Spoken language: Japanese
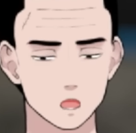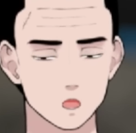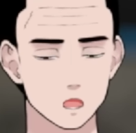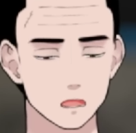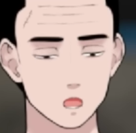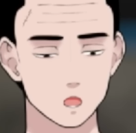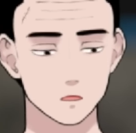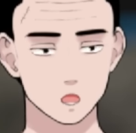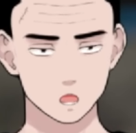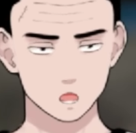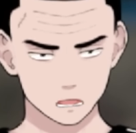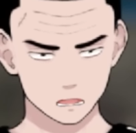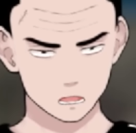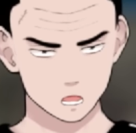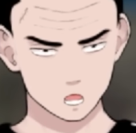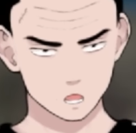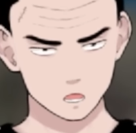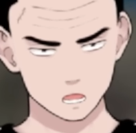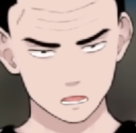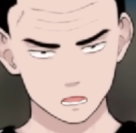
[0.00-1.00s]
まあ、暴力
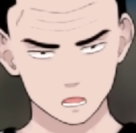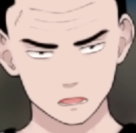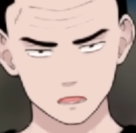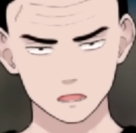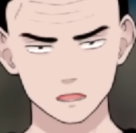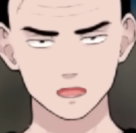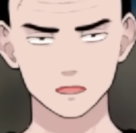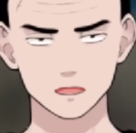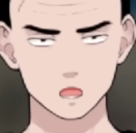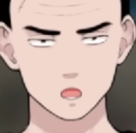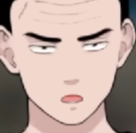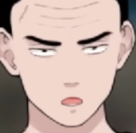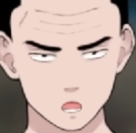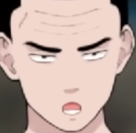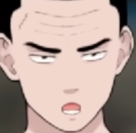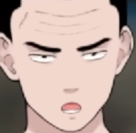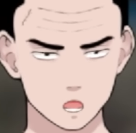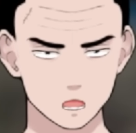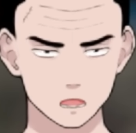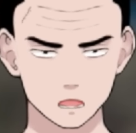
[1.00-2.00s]
団が関与、
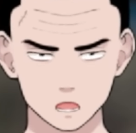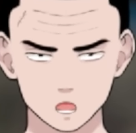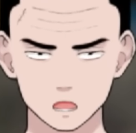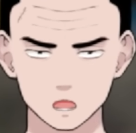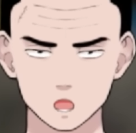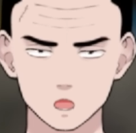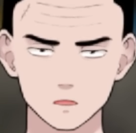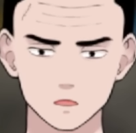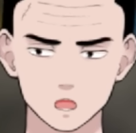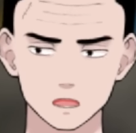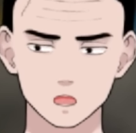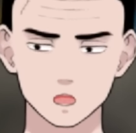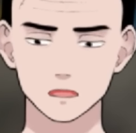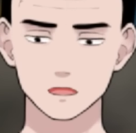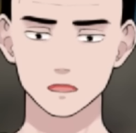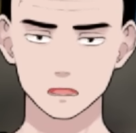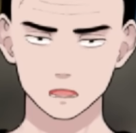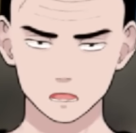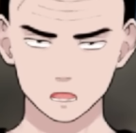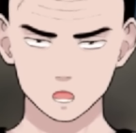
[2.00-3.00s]
そして逮
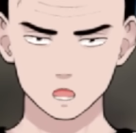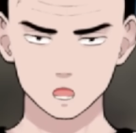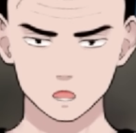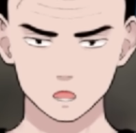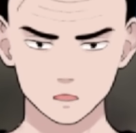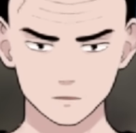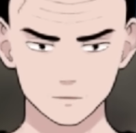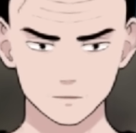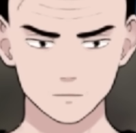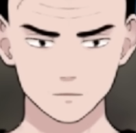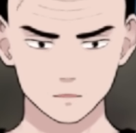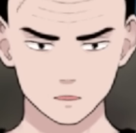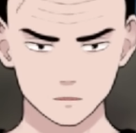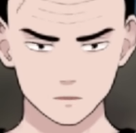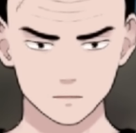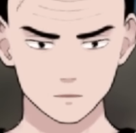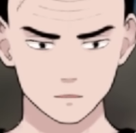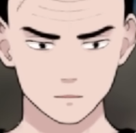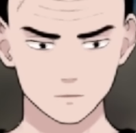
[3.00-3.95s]
捕されるっていう。